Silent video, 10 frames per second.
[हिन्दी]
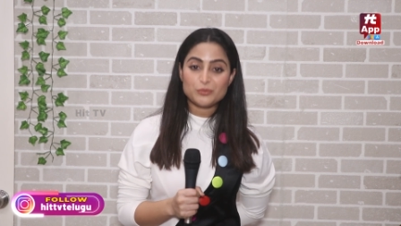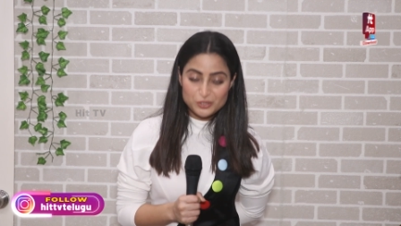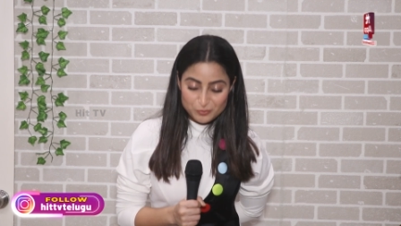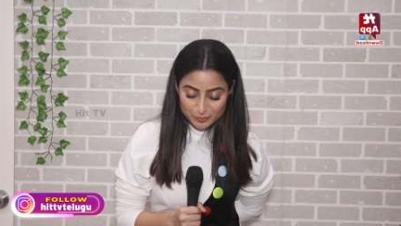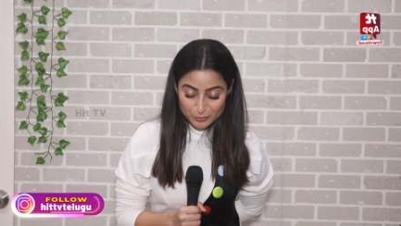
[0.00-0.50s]
मुझ
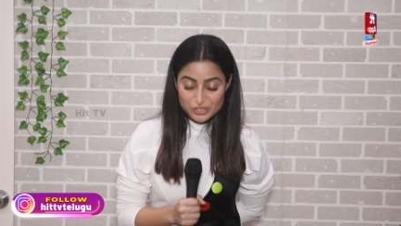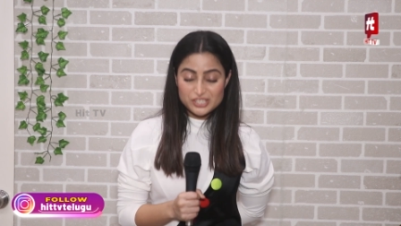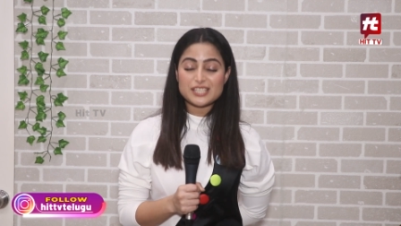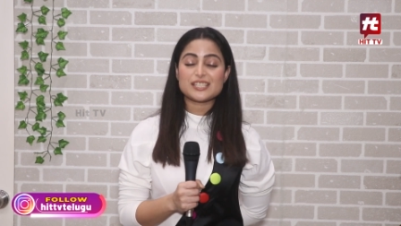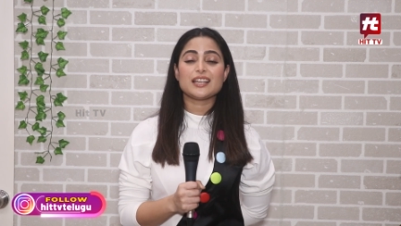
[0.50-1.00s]

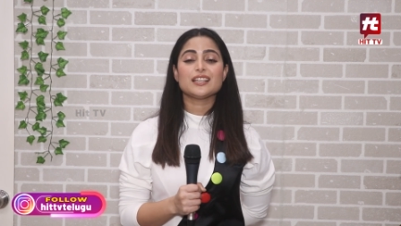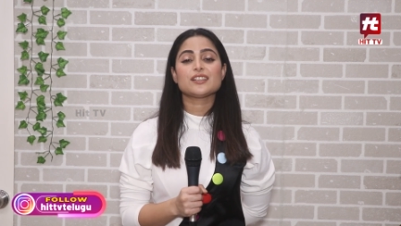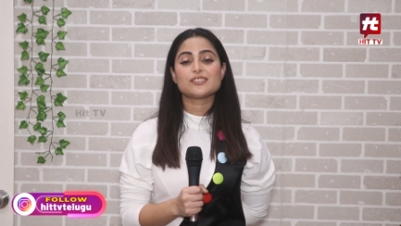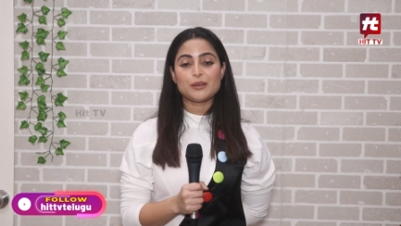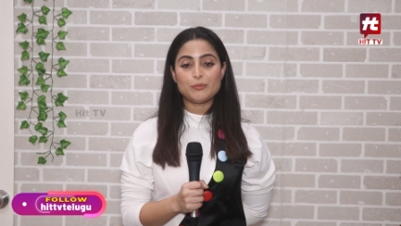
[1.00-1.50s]
मुझसे ज़्यादा
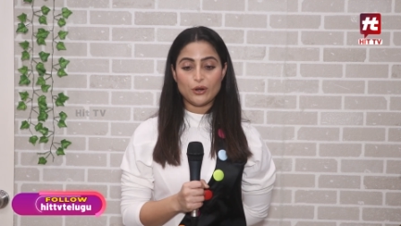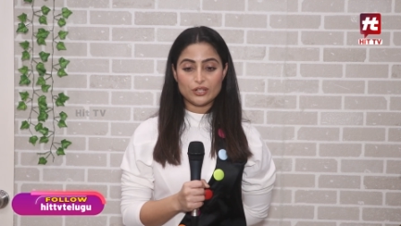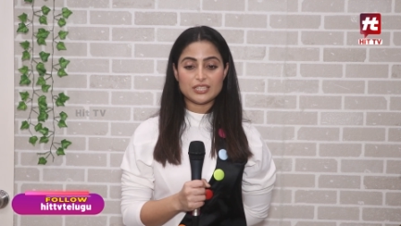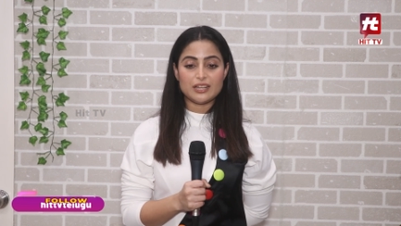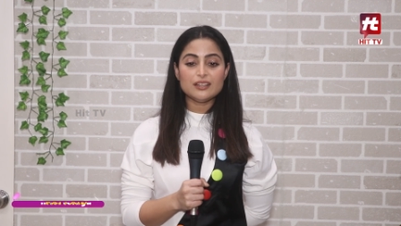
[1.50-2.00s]
अच्छा
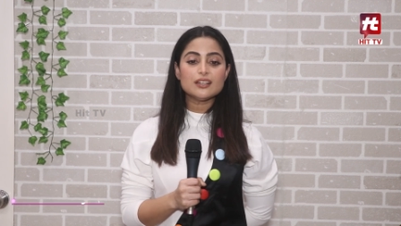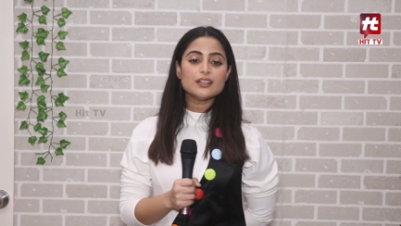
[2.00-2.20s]
बॉन्ड था